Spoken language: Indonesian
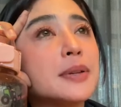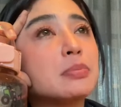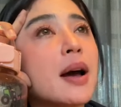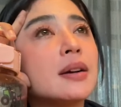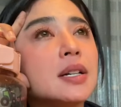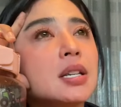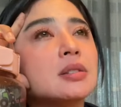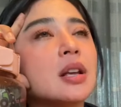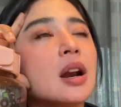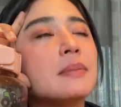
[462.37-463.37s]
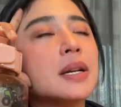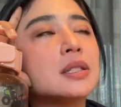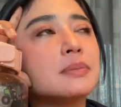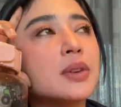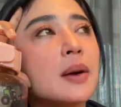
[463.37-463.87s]
habis mandi segala
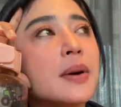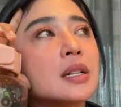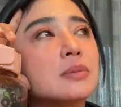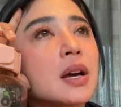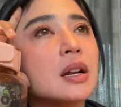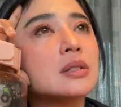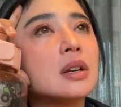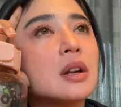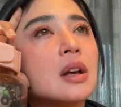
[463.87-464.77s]
macemnya oh, beres-beres.